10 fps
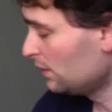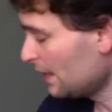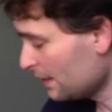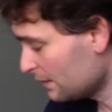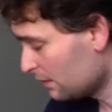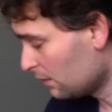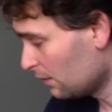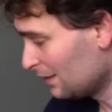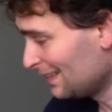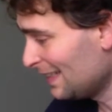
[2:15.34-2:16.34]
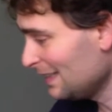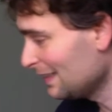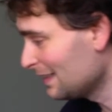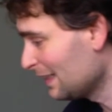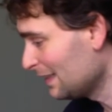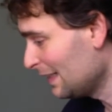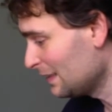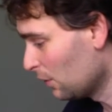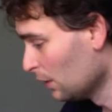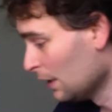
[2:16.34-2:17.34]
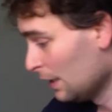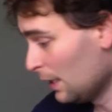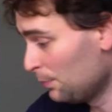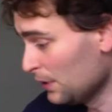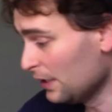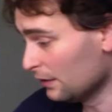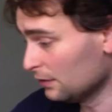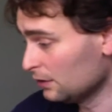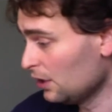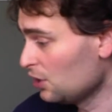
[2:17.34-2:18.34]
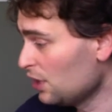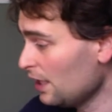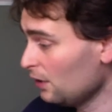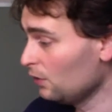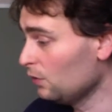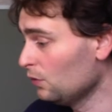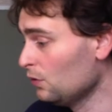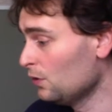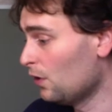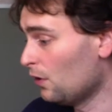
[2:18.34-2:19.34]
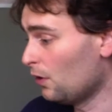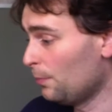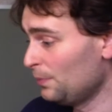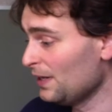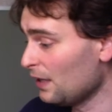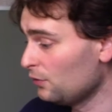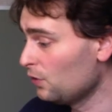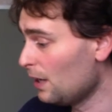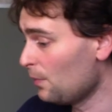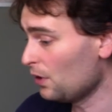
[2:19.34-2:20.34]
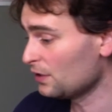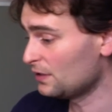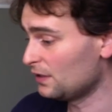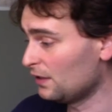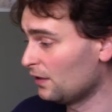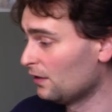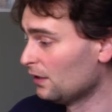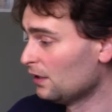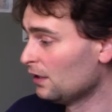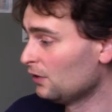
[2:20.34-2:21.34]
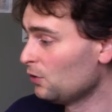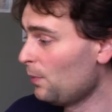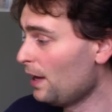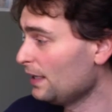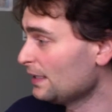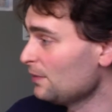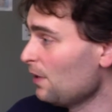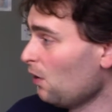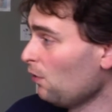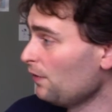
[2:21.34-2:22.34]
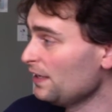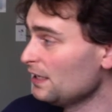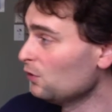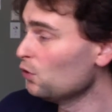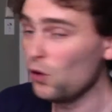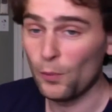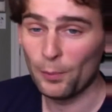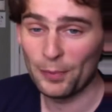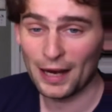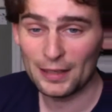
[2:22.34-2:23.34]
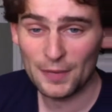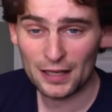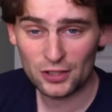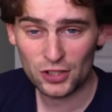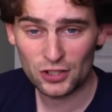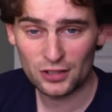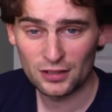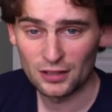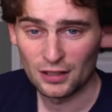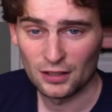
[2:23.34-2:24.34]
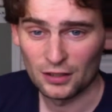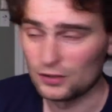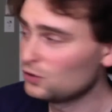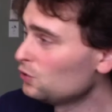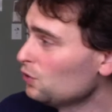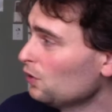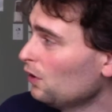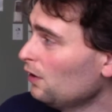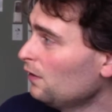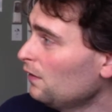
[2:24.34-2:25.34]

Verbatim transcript: texte très très intéressant. Et puis j'ai une pirate de la boxe de Paris qui m'a envoyé le Paris Match sur